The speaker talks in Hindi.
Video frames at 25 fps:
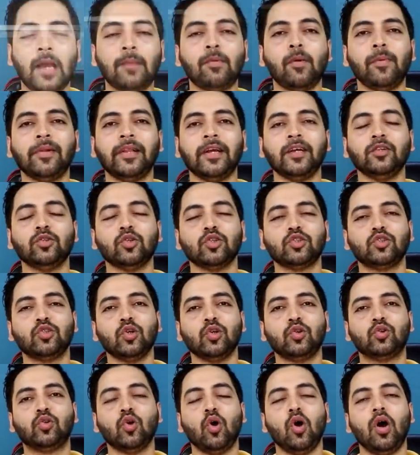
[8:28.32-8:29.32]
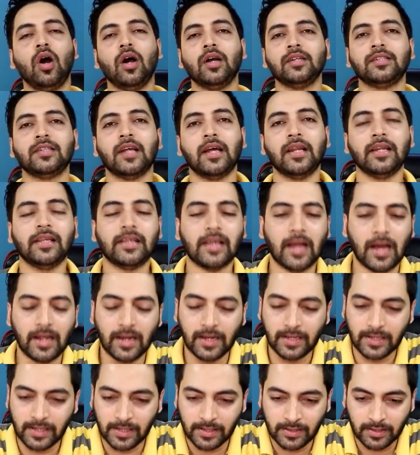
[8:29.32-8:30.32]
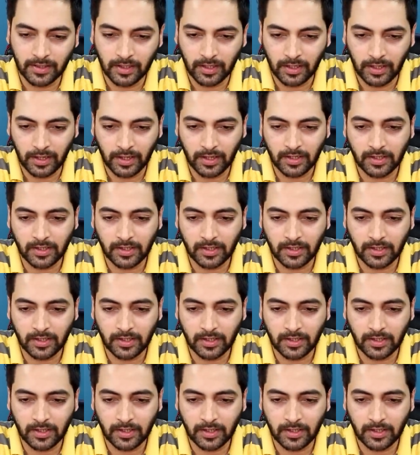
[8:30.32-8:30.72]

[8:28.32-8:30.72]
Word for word: क्या आपको पता है दोस्तों दो के अंदर